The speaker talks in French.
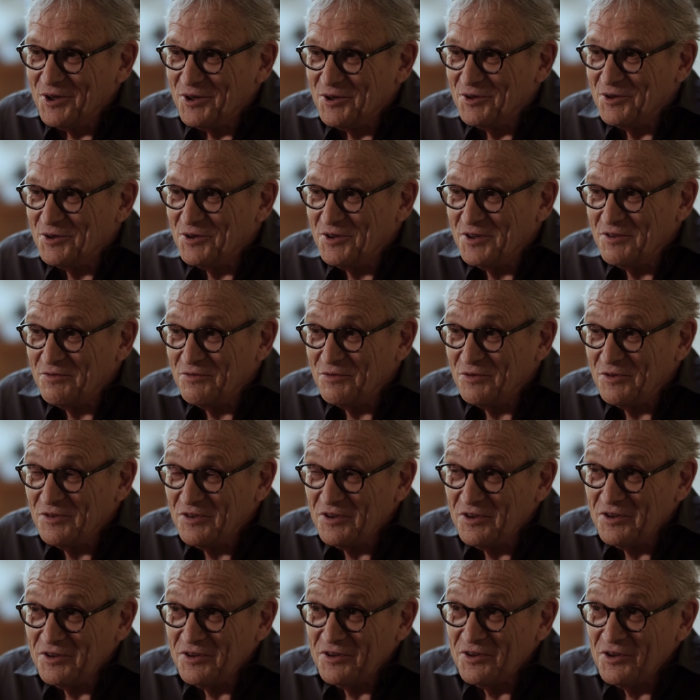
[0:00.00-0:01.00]
de
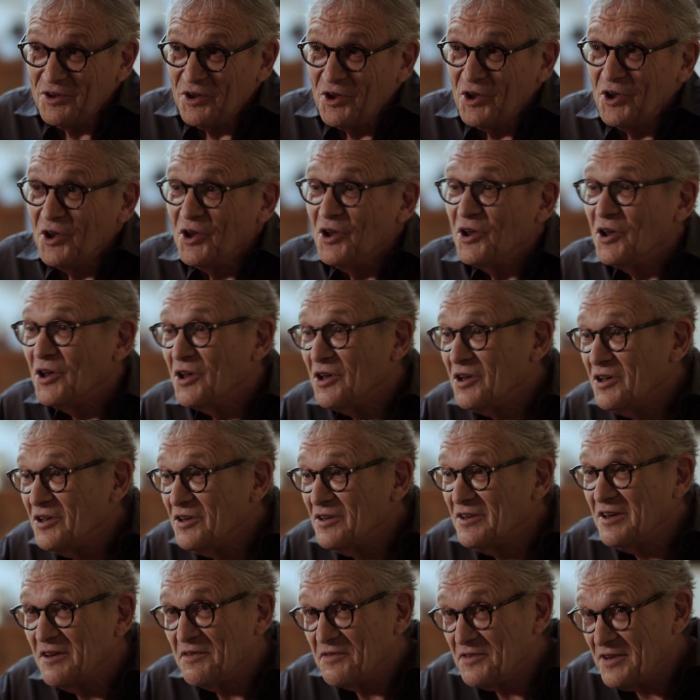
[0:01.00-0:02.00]
diffuser,
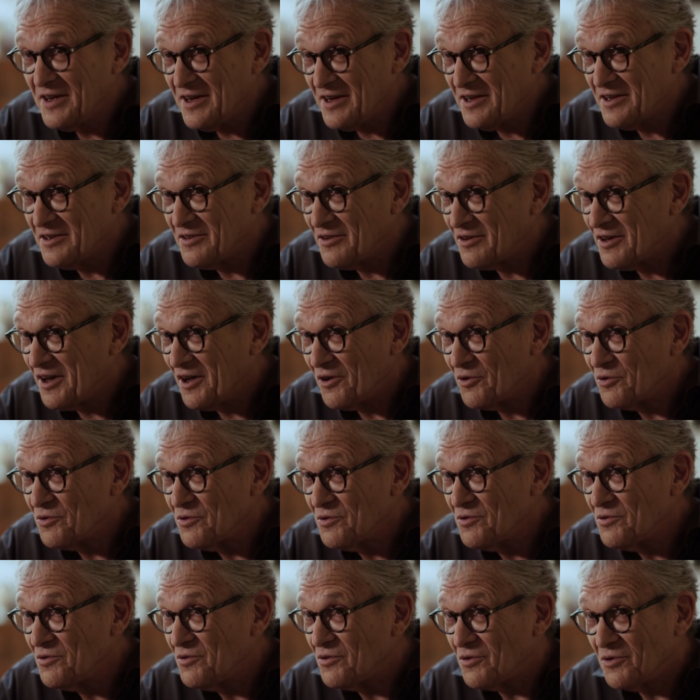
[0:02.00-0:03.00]
et défiler dans la
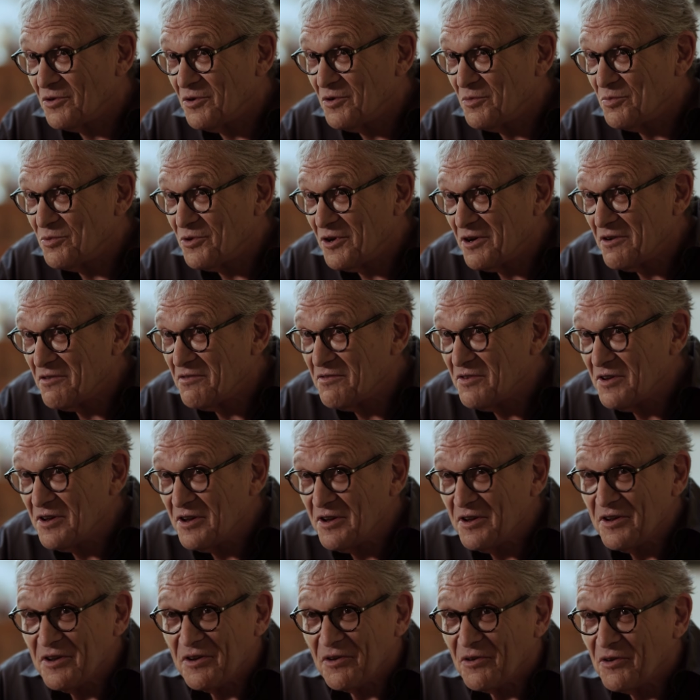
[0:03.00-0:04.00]
rue, le point
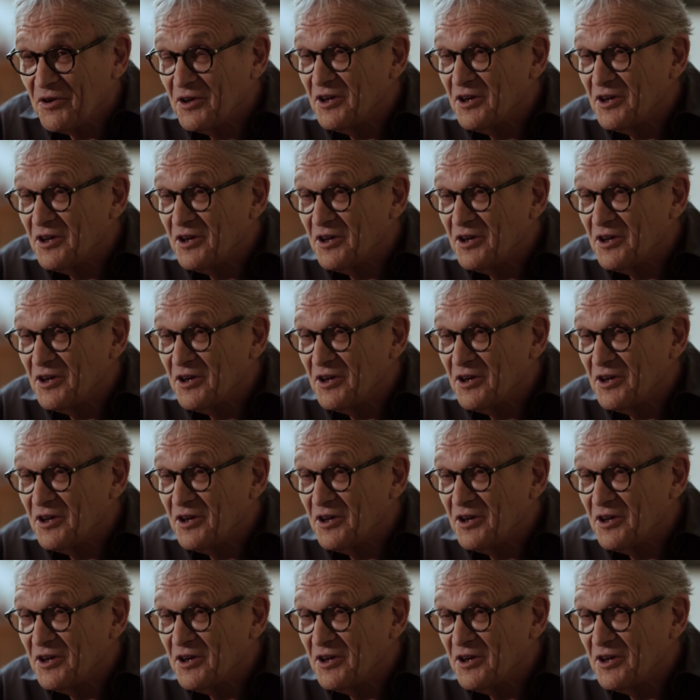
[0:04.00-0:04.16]
levé, en